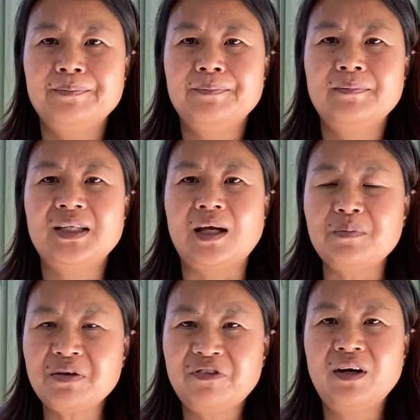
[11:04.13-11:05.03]
嗯，养
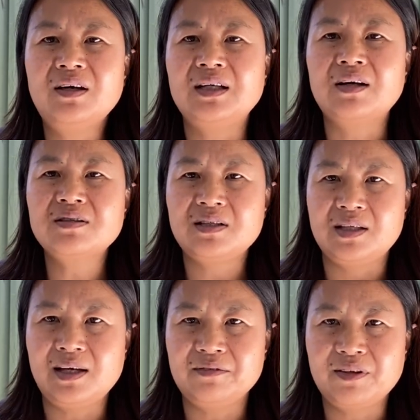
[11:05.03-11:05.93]
蜜蜂，然后自己
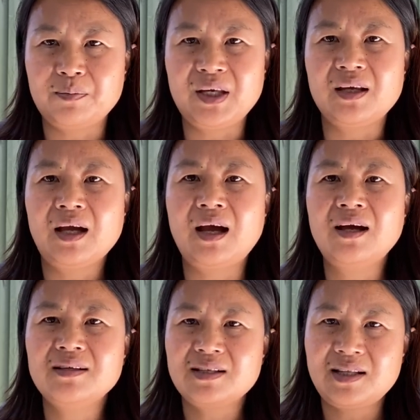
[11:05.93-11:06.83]
酿蜂蜜。
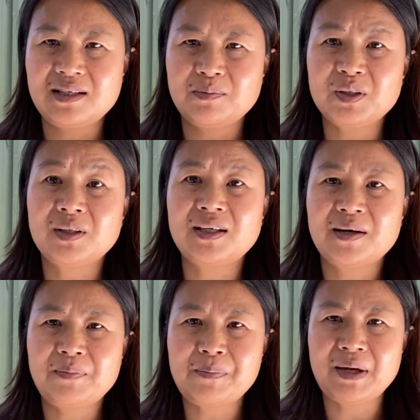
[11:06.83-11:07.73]
好，今天节目就到这儿，
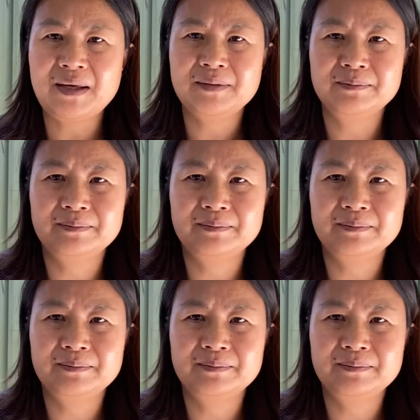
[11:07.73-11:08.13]
拜拜。